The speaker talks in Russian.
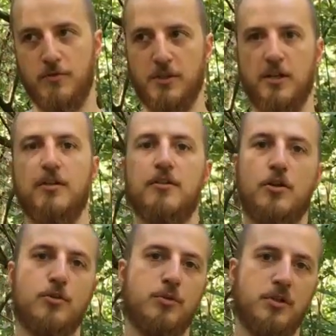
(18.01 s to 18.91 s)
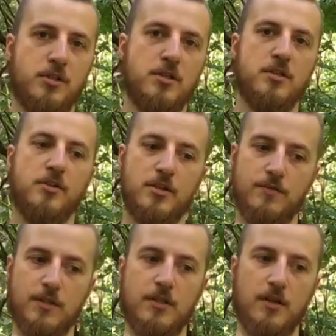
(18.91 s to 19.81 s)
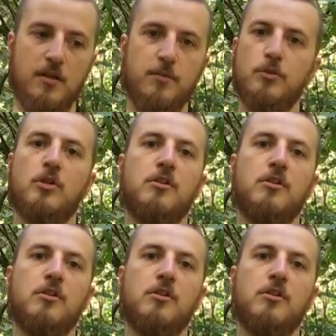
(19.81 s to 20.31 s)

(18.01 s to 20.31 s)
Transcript: финальной, скажем так, стадии развития именно